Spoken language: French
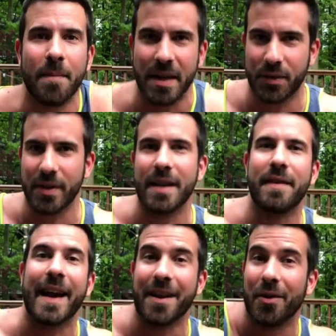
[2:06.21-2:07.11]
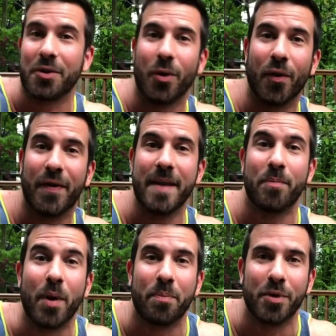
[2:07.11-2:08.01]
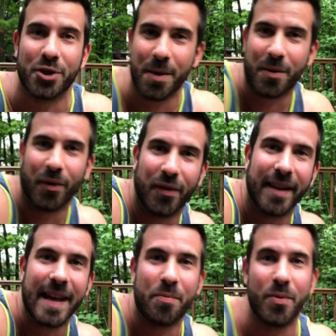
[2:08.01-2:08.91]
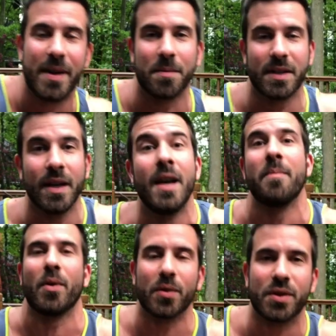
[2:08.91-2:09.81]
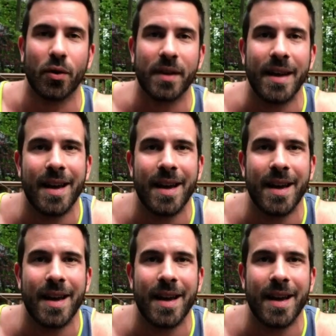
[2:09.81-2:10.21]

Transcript: Bien sûr, il y a des variantes qu'on fait, pas de push-up, qu'on va en appui comme ça, puis on saute.